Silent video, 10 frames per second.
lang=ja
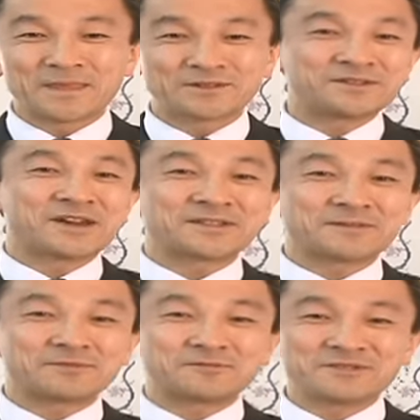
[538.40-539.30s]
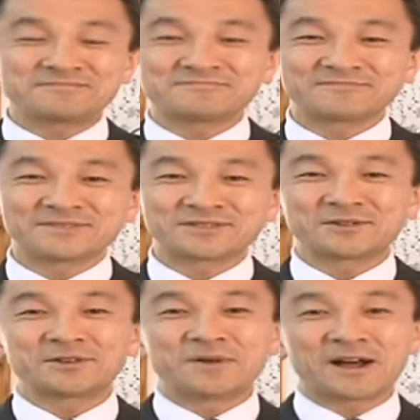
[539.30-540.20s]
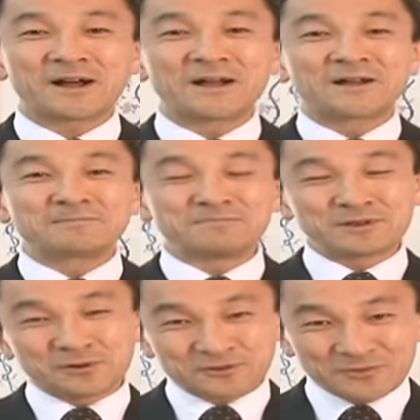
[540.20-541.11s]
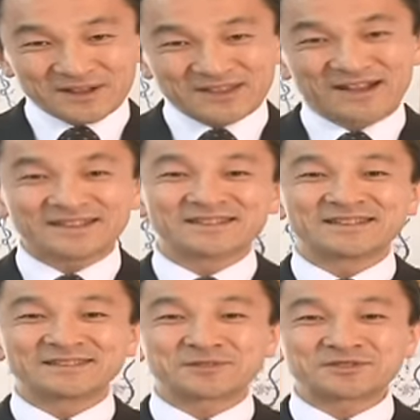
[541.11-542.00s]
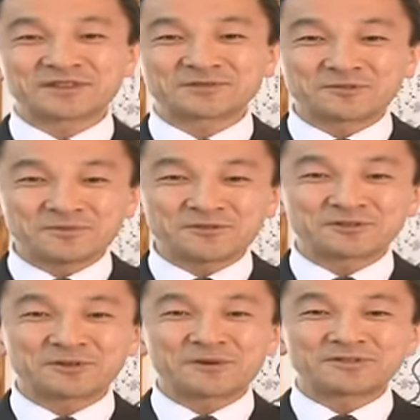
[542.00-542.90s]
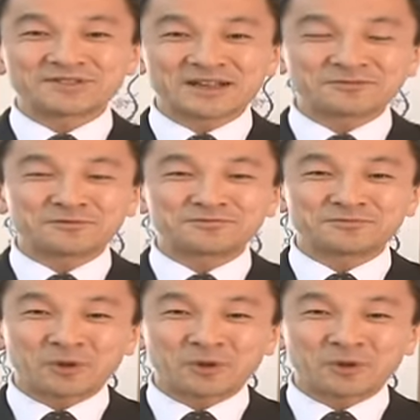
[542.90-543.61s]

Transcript: 悔い改めの実それは御言葉でありそしてその御言葉を悟る